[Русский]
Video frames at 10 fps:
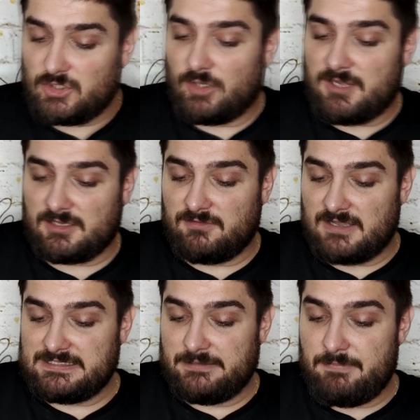Джокер
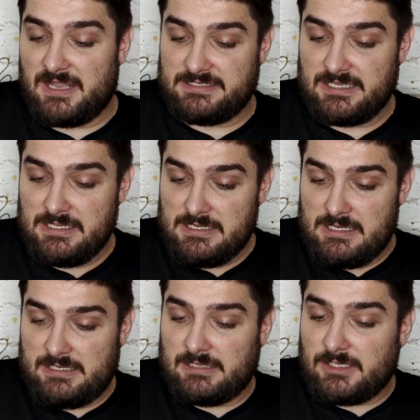25.
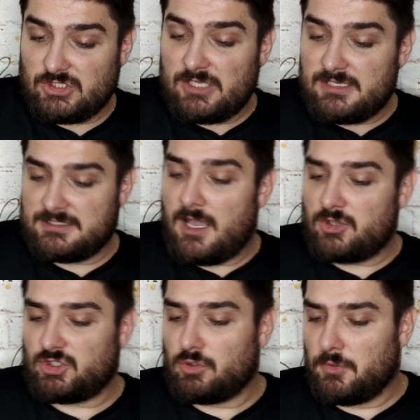Я даже и не
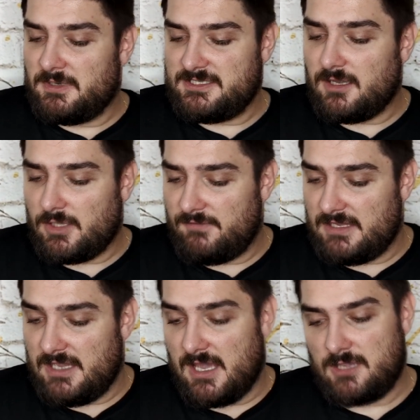знаю, что думать о
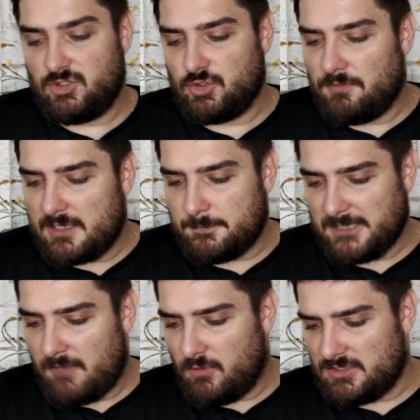Головине. Чувак
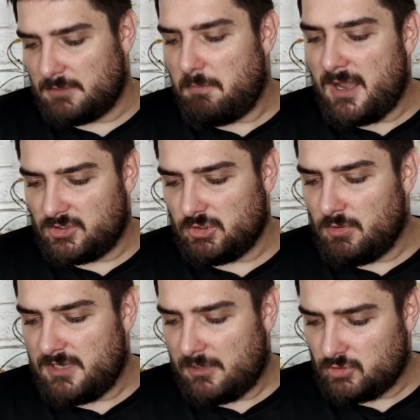проводит
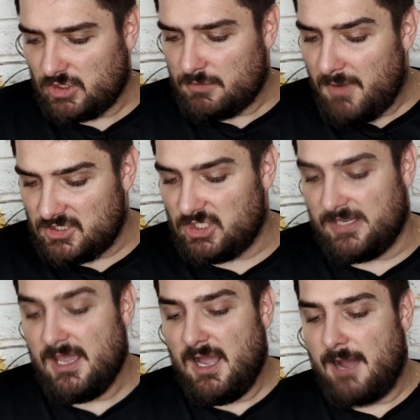парочку хороших
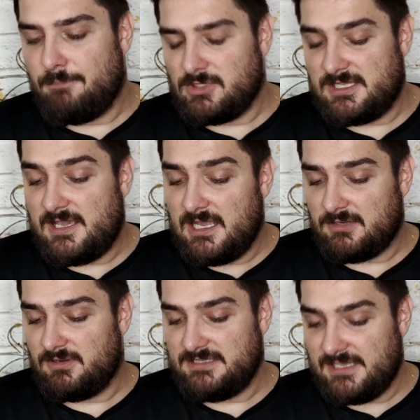матчей, а после
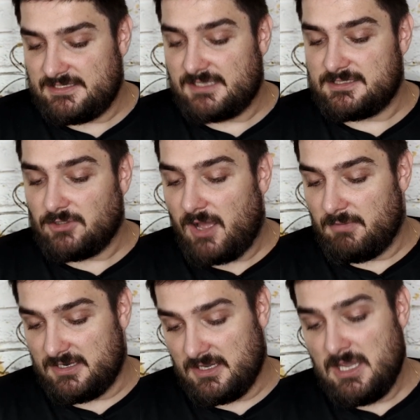этого 10
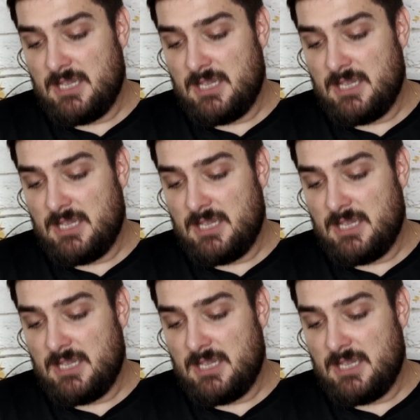слабых.